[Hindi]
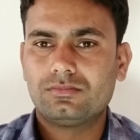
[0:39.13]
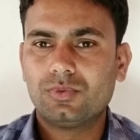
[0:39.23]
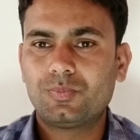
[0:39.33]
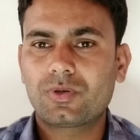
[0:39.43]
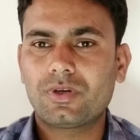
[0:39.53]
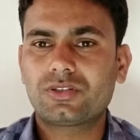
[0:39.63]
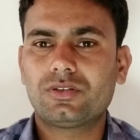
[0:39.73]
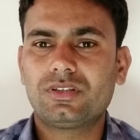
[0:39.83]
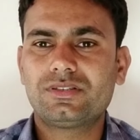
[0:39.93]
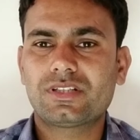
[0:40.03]

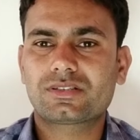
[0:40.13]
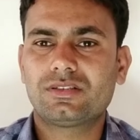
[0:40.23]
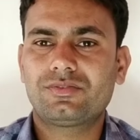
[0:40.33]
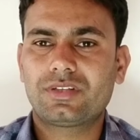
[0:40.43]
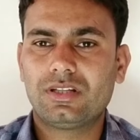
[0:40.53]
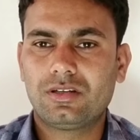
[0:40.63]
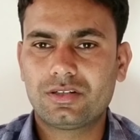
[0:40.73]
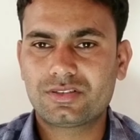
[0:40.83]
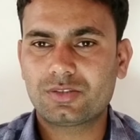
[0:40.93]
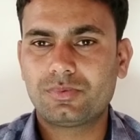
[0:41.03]
बुपरवाक्यून इंजेक्शन
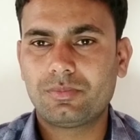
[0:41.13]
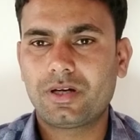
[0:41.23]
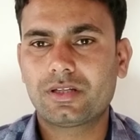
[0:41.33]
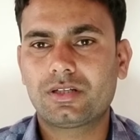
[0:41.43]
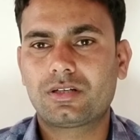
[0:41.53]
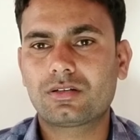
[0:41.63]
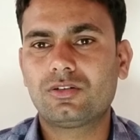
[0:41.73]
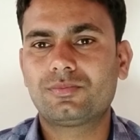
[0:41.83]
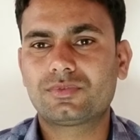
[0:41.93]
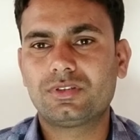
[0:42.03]
थेलेरोसिस बीमारी की ड्रग
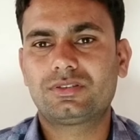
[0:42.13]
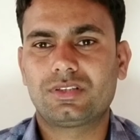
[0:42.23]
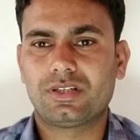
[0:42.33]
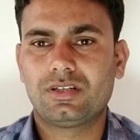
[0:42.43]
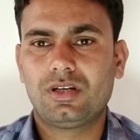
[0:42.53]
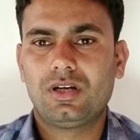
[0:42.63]
ऑफ चॉइस है